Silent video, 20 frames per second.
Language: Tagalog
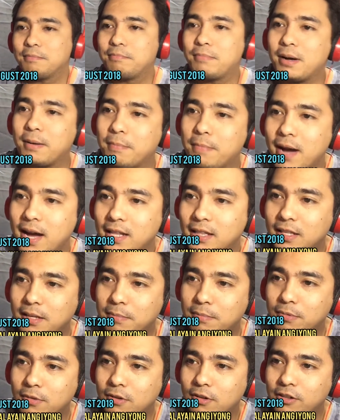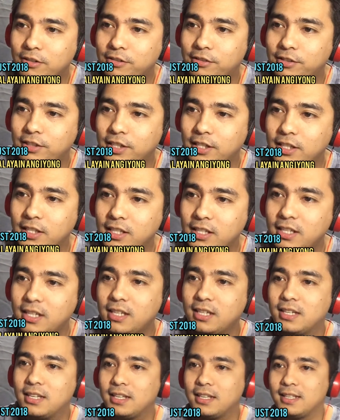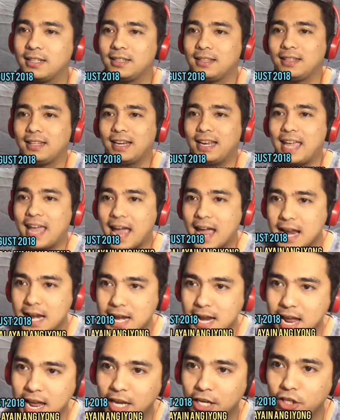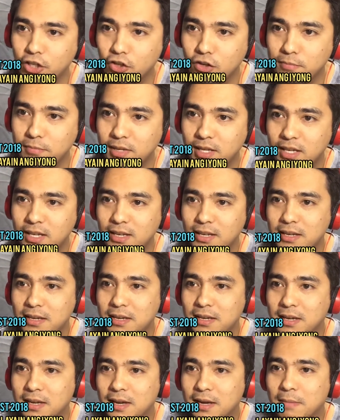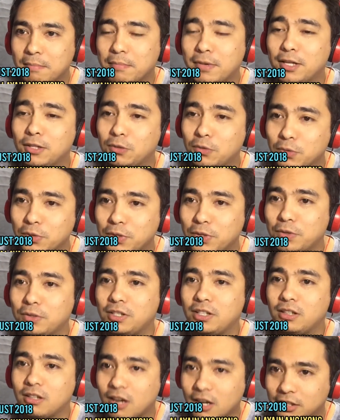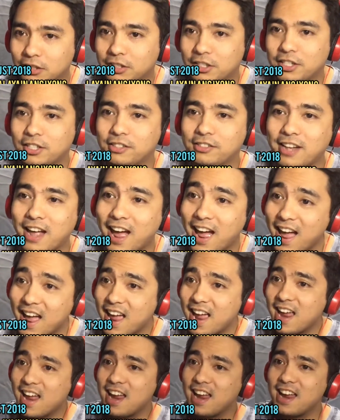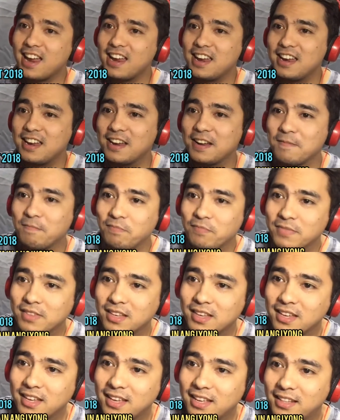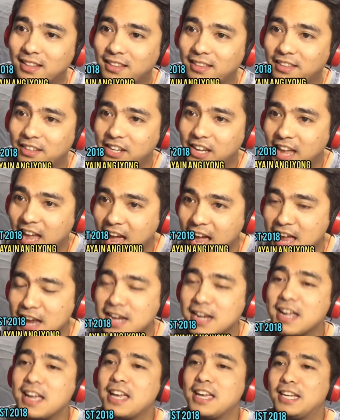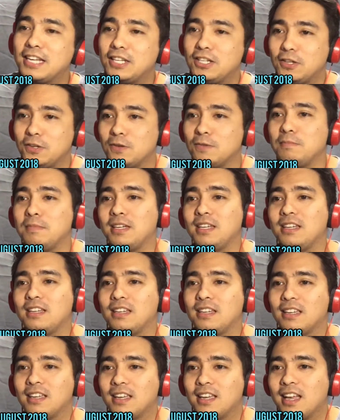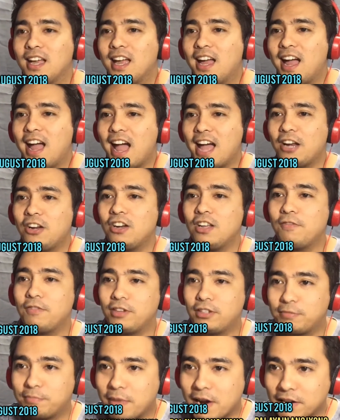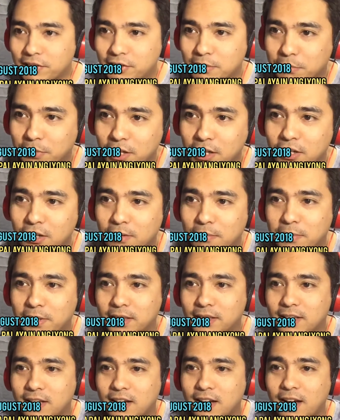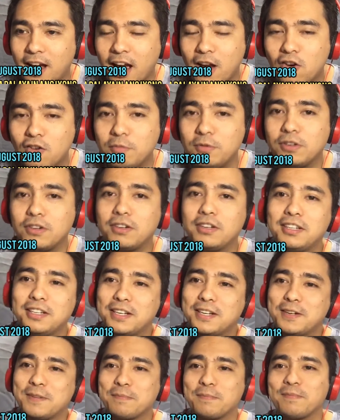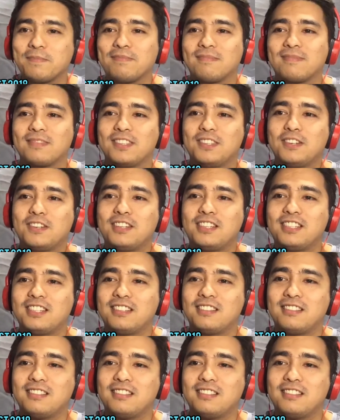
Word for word: Pabati po si Driana and Yumi, my two cutie daughters. Hi! Driana and Yumi. I don't know if it's possible, no, but uh, I hope you could uh, you could